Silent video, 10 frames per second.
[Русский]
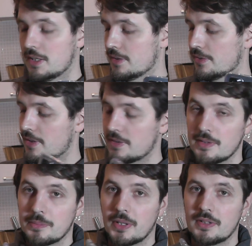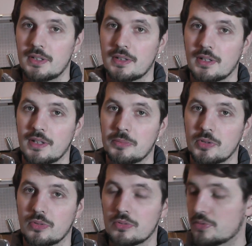а задние панели Redmi
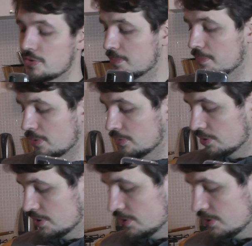Note 8 Pro тоже